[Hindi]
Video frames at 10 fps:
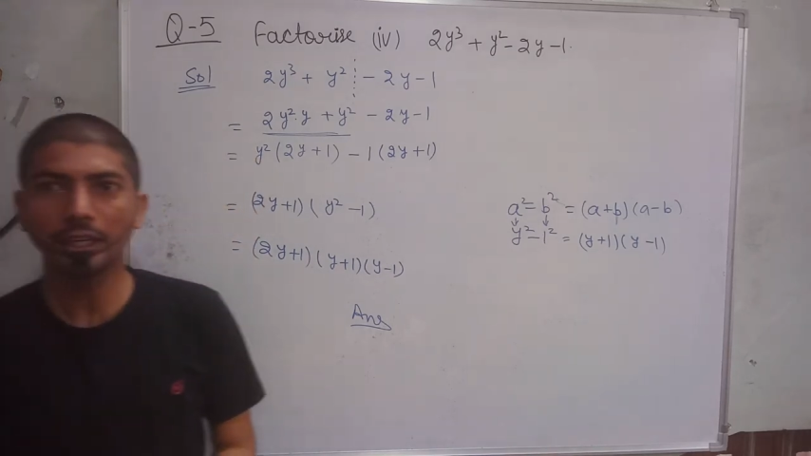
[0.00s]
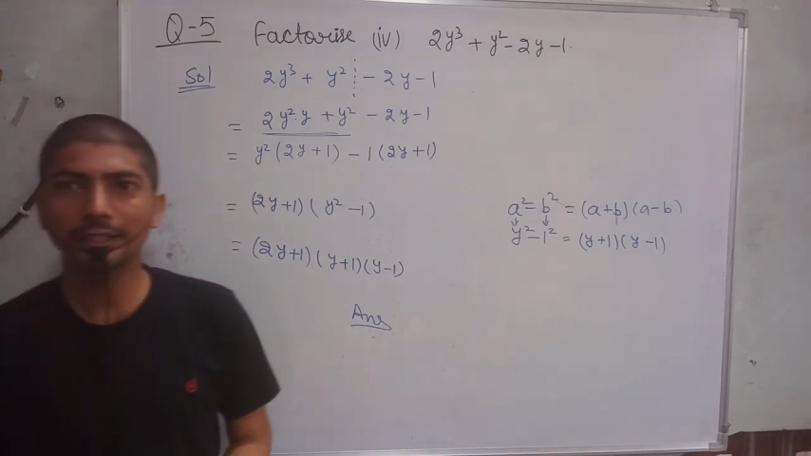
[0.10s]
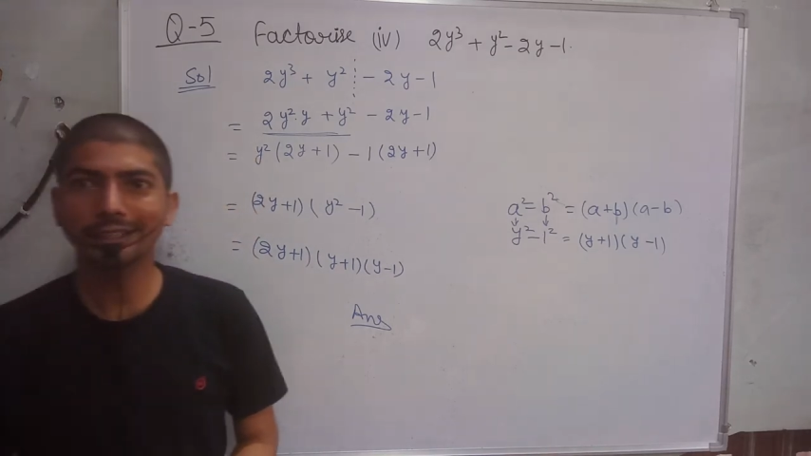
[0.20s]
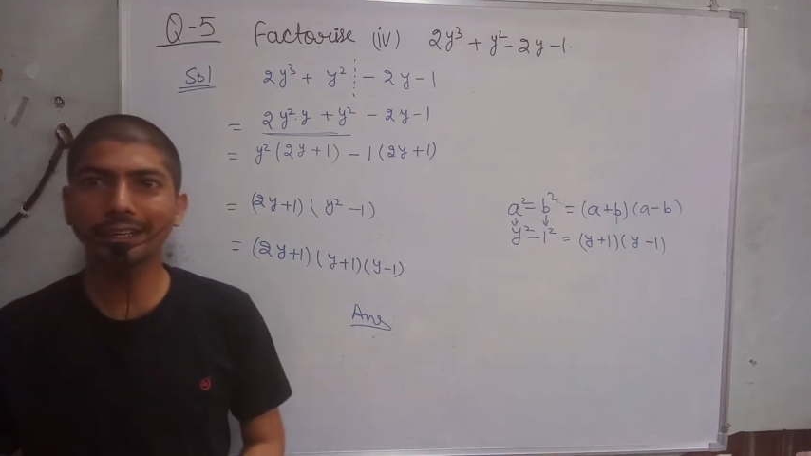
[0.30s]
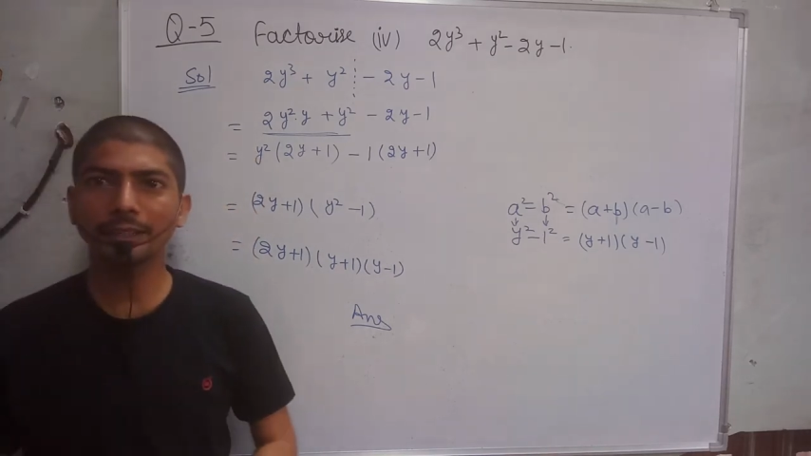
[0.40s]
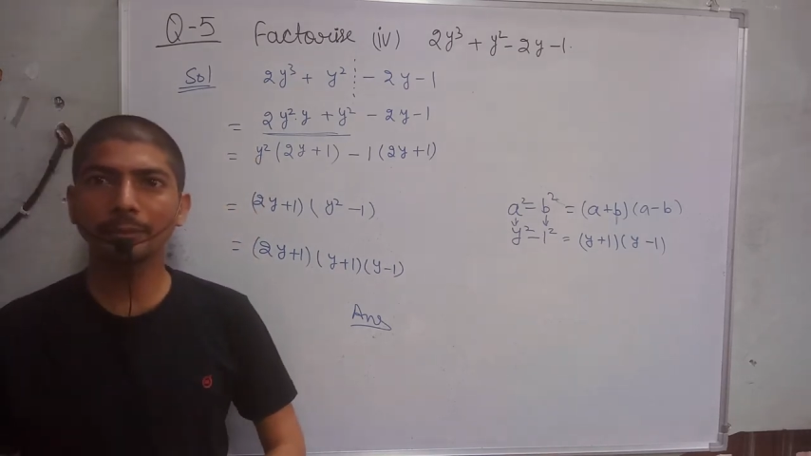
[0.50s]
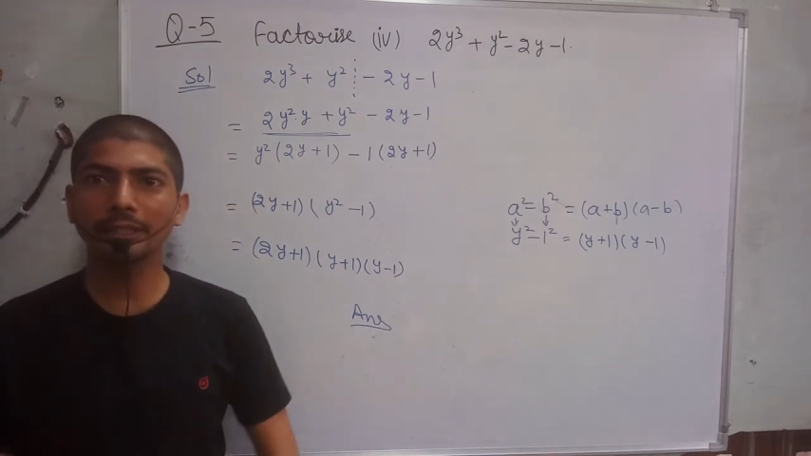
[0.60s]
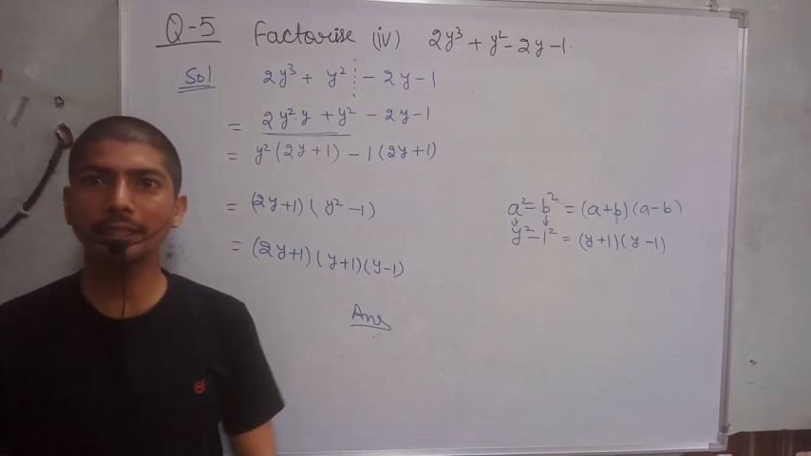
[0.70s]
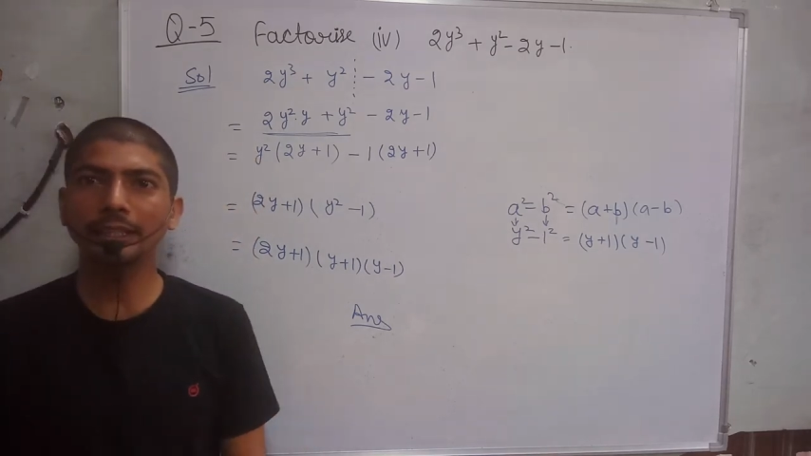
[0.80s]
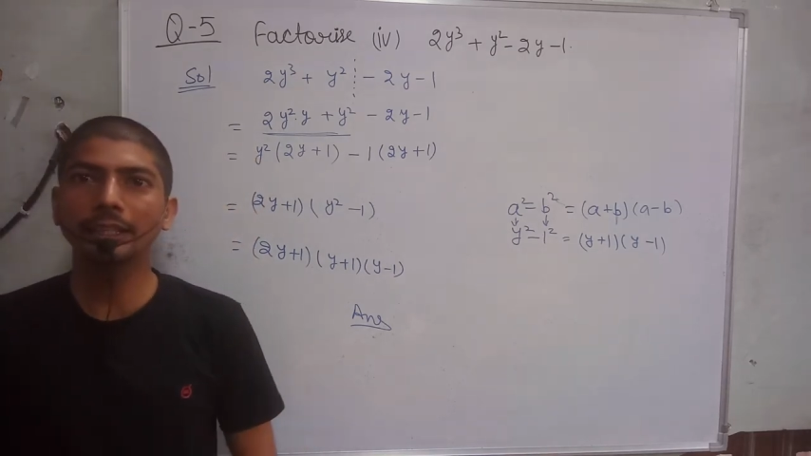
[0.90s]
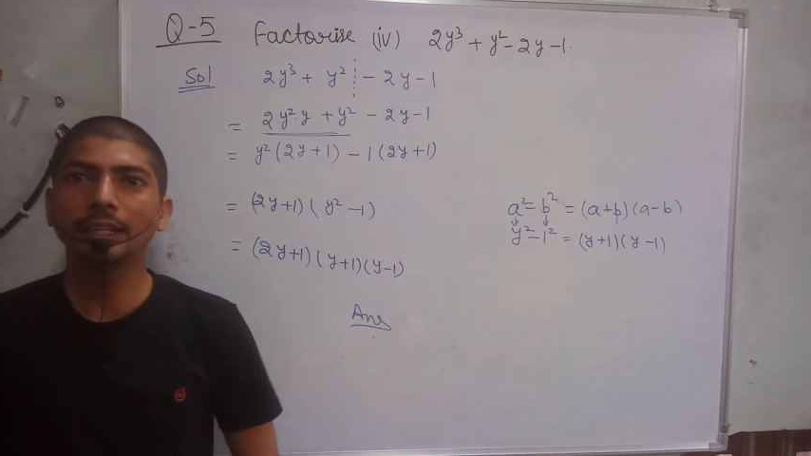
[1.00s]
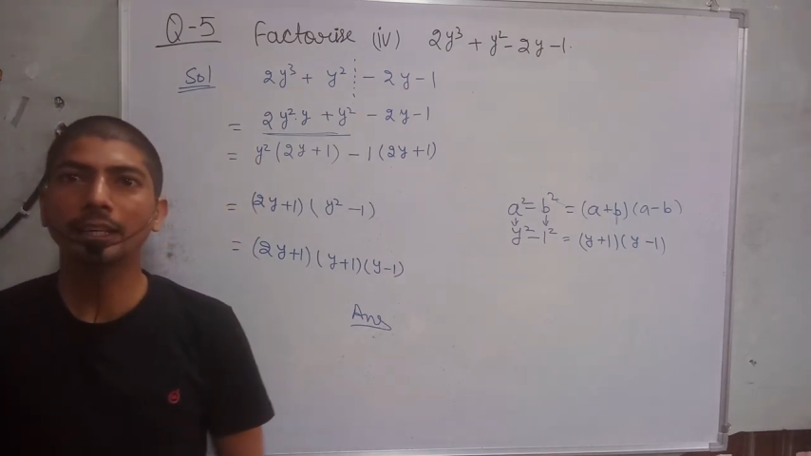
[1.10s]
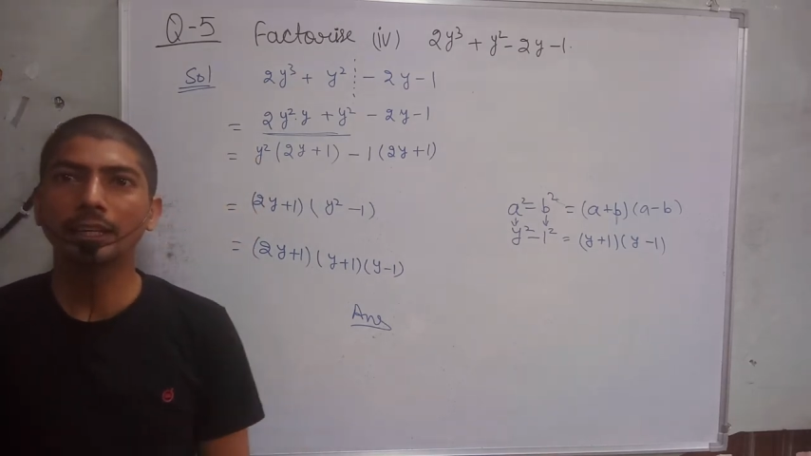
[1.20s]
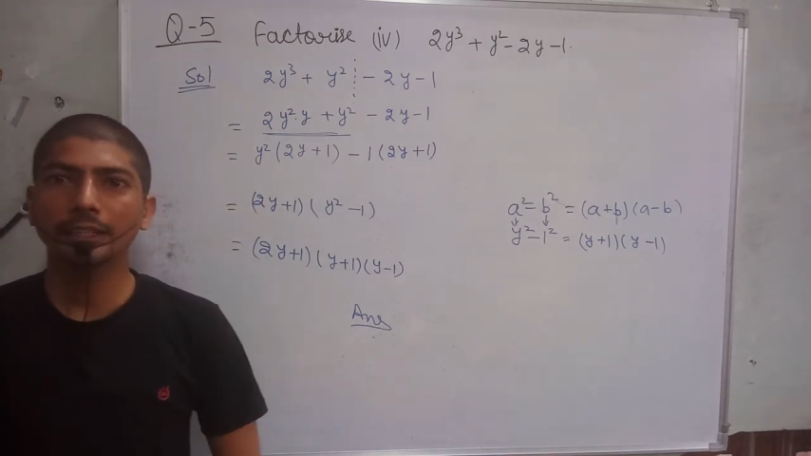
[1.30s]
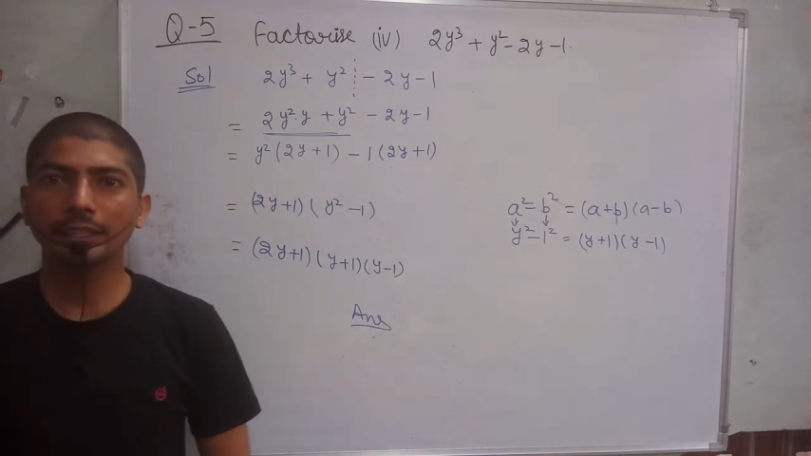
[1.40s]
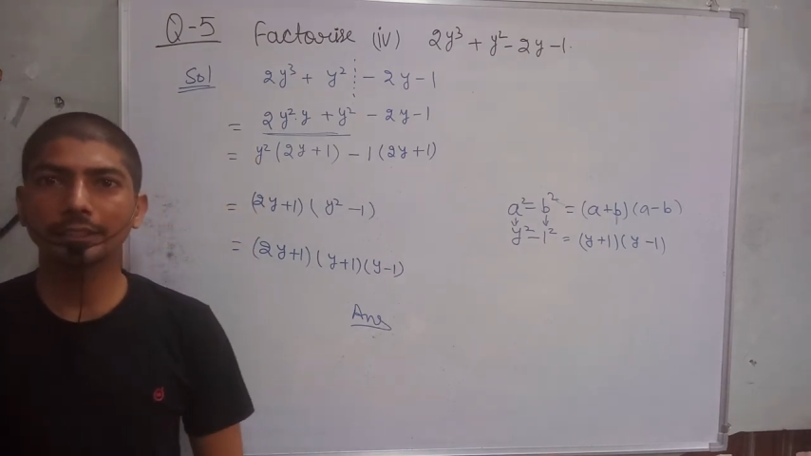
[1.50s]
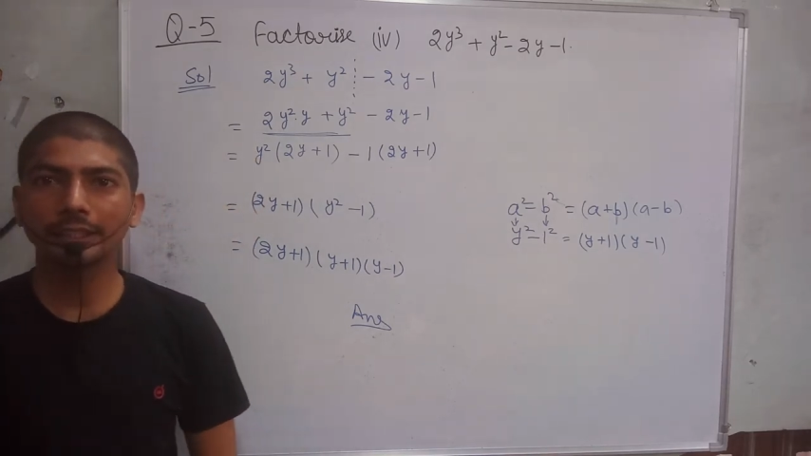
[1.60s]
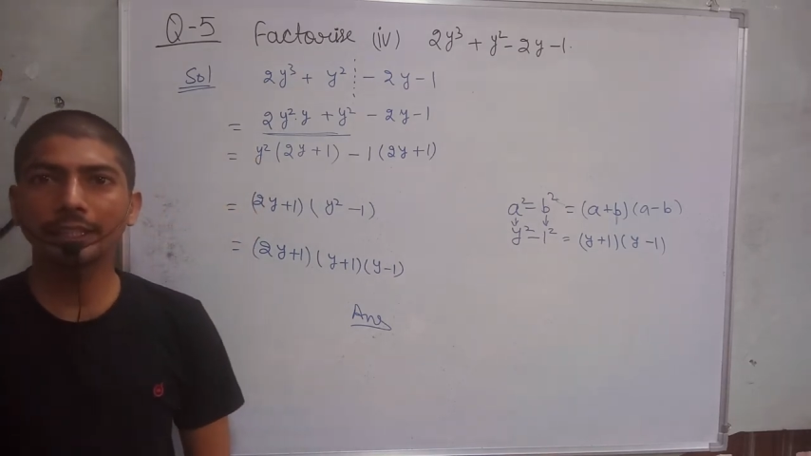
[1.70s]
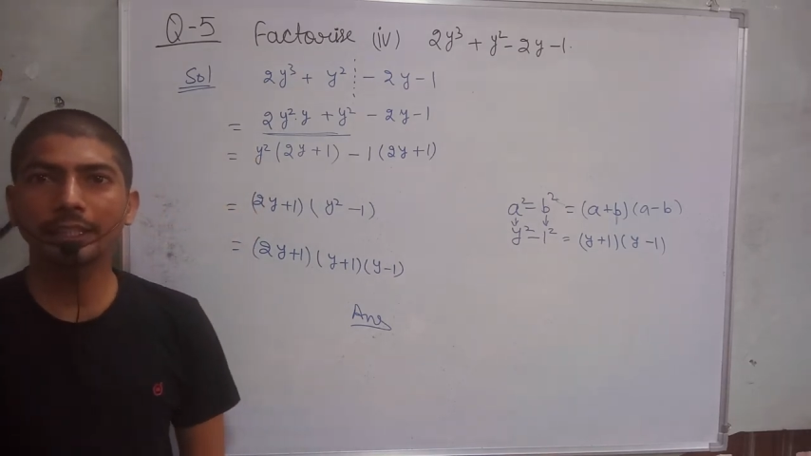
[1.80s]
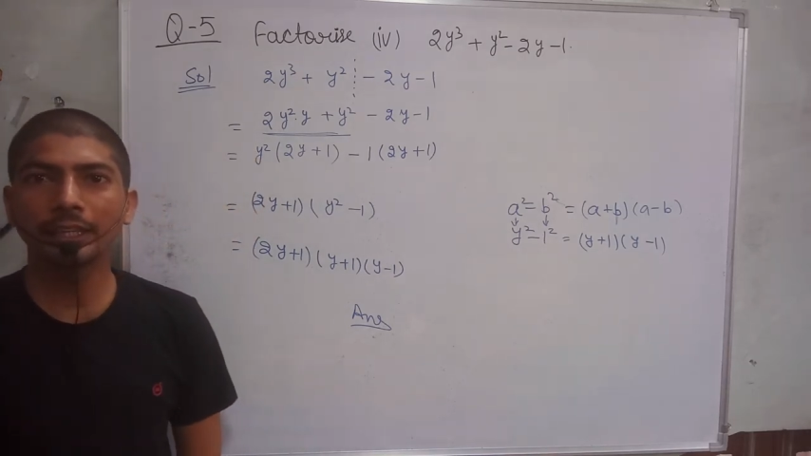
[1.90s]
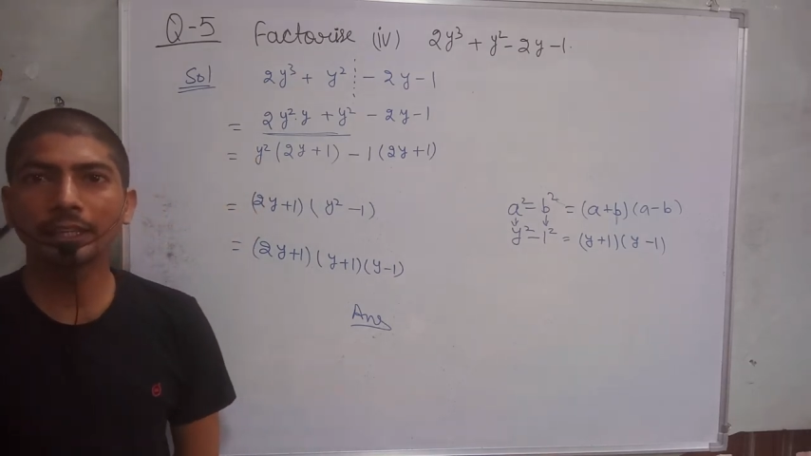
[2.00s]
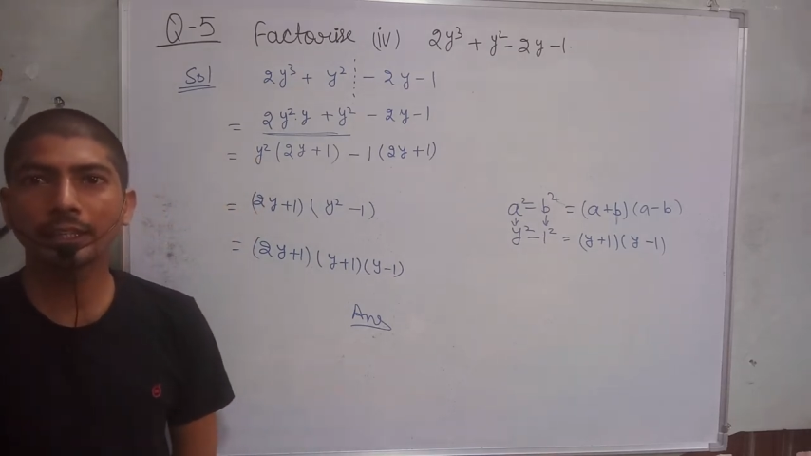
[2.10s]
अल्टरनेटिव मेथड कितने आ,